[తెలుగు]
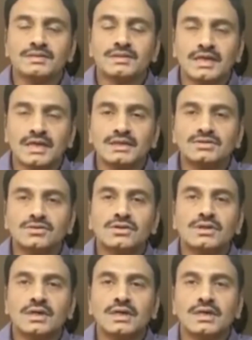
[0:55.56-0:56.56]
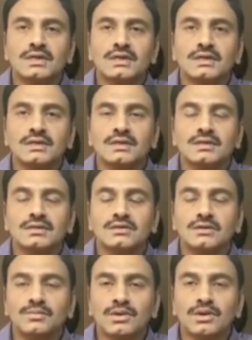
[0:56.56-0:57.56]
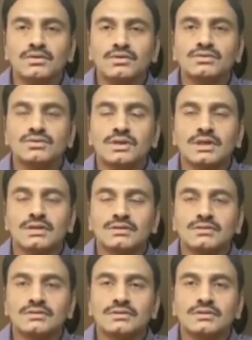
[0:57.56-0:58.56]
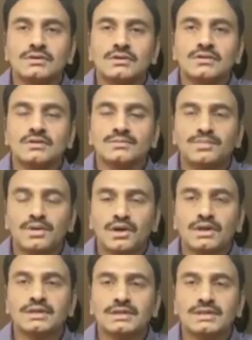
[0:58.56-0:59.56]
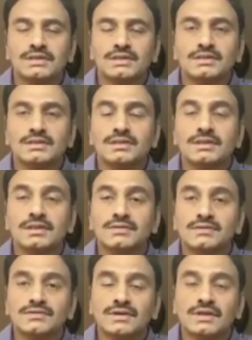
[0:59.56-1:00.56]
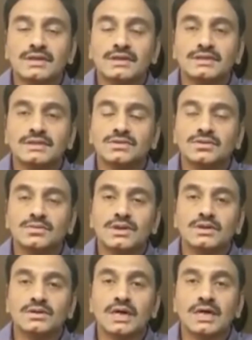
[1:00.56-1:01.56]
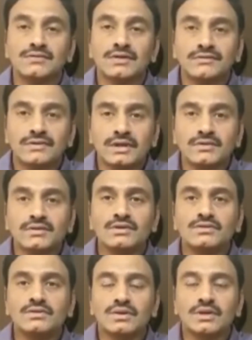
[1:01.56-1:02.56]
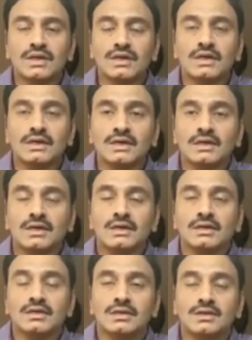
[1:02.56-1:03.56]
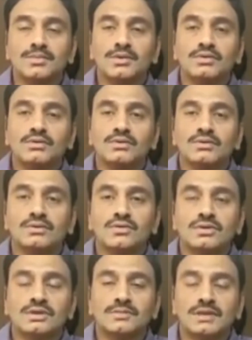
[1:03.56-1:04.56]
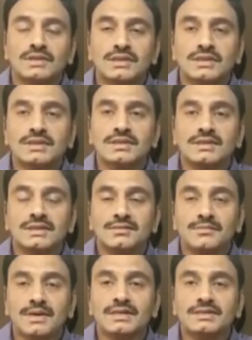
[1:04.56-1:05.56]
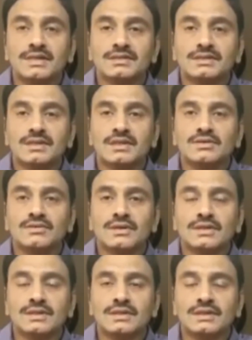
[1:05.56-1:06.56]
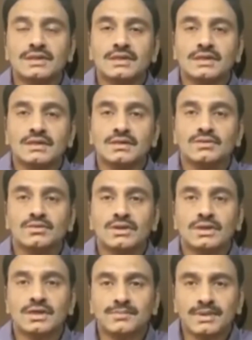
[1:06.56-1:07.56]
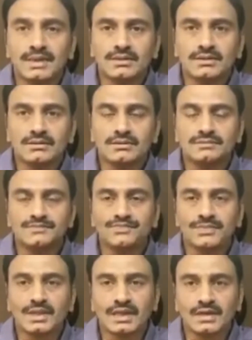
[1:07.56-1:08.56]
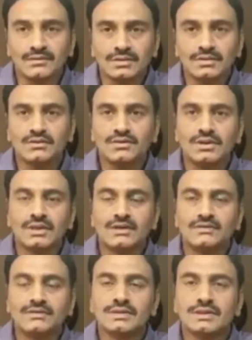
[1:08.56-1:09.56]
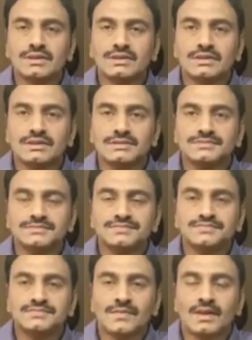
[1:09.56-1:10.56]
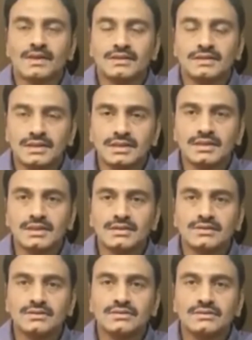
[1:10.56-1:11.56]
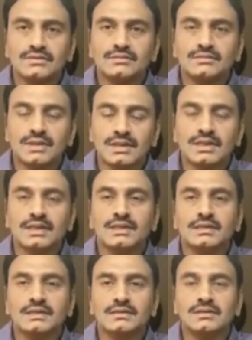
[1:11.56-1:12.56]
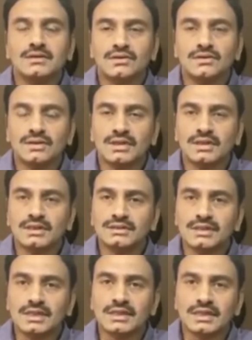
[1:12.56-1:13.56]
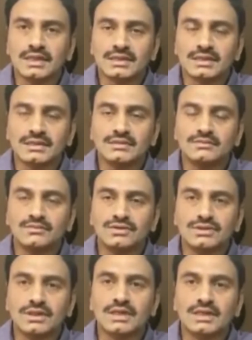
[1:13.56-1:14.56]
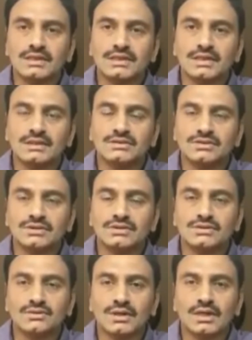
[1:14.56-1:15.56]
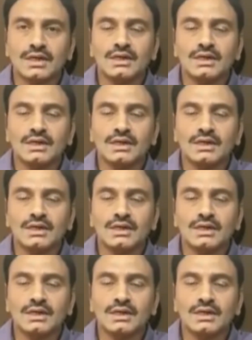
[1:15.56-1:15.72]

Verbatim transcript: చాలా చోట్ల డబ్బులు అడుగుతున్నారు ప్లాట్కి ఇరవై వేల నుంచి సుమారు అరవై వేల వరకు కూడా డబ్బులు కొంతమంది డిమాండ్ చేస్తున్నారు అని కొన్ని కంప్లైంట్లు నా వద్దకు కూడా రావటం జరిగింది దీన్ని నేను మన గౌరవనీయులైన జిల్లా కలెక్టర్ ముత్యాల రాజుగారి దృష్టికి కూడా